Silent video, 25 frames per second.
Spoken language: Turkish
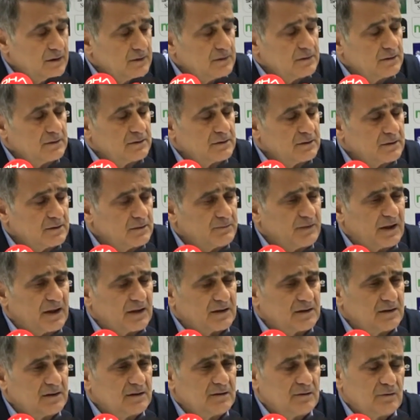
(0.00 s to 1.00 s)
e,
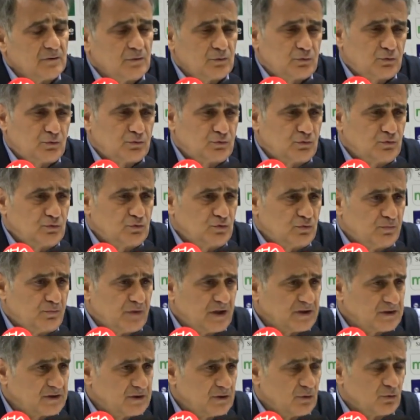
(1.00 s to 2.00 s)
belki üçüncü
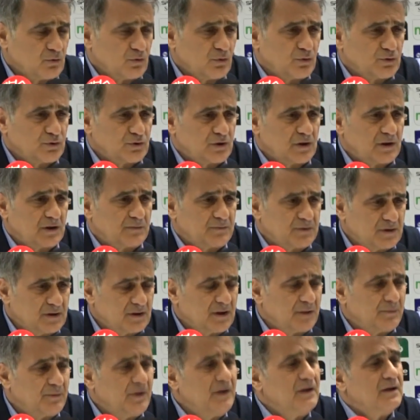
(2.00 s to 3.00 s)
maç diye konuşulabilir
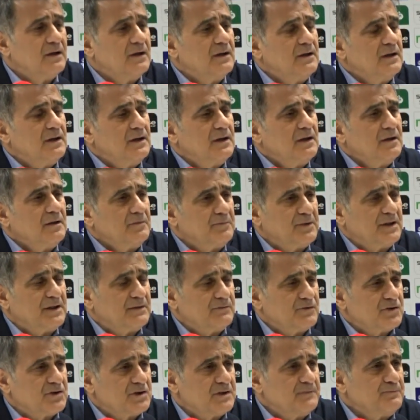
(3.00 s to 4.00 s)
ama
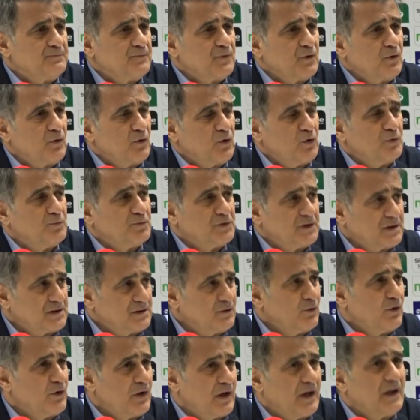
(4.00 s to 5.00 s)
benim için
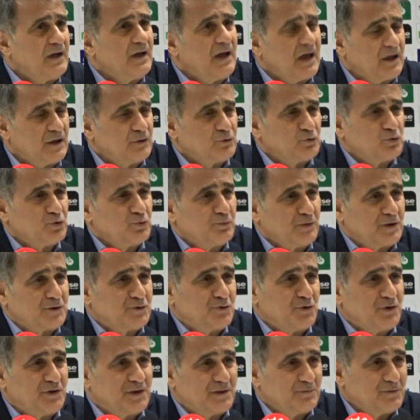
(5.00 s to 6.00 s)
önümüzdeki Erzurum
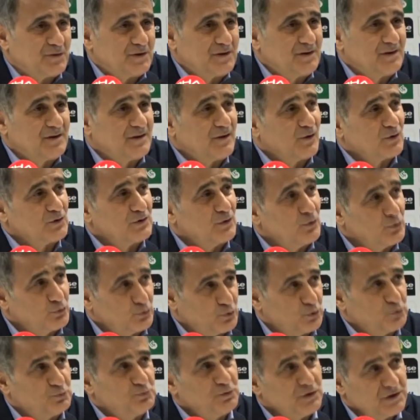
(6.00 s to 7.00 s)
maçı önemlidir. O da
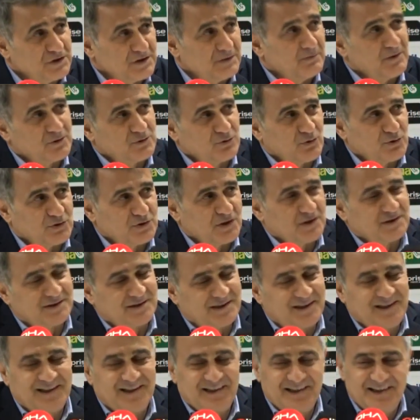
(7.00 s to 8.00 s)
301. maç
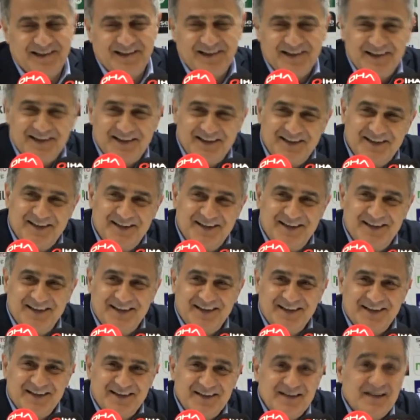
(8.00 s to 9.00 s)
olacaktır.
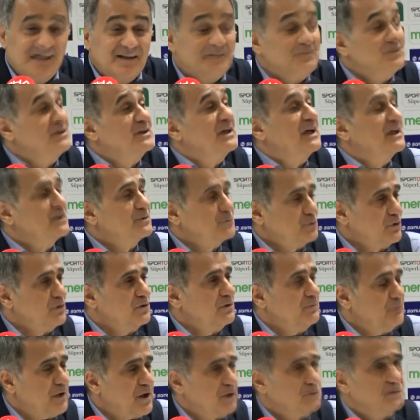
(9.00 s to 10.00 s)
Diğer soru
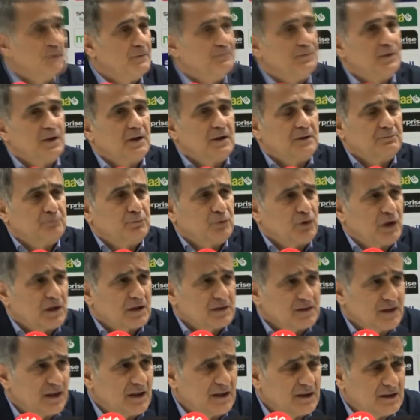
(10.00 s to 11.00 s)
pardon. E,
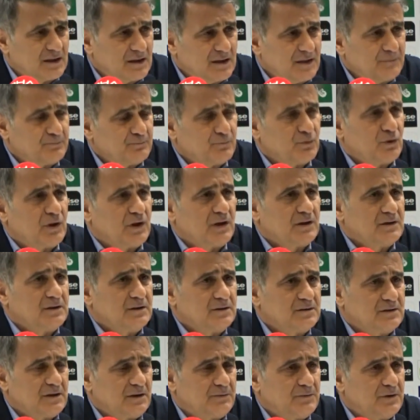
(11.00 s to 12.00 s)
Burak'la ilgili Burak
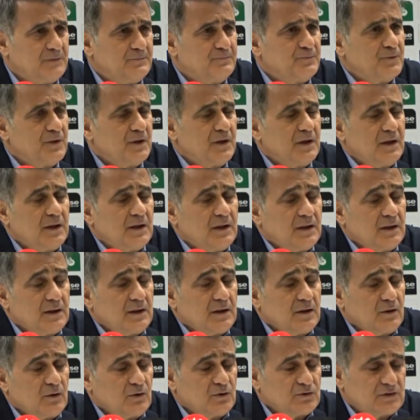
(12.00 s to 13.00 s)
e, tabii
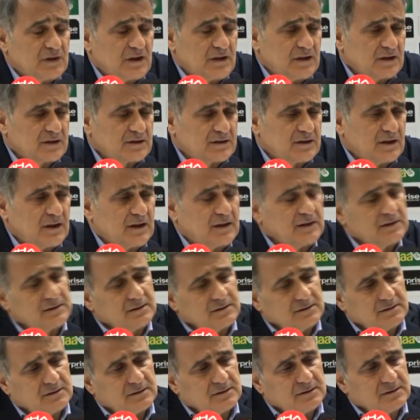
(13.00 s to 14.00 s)
Özellikle
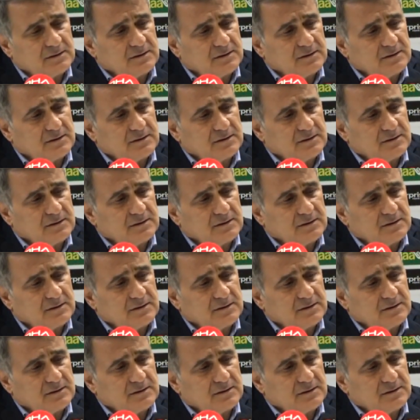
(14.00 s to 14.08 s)
e,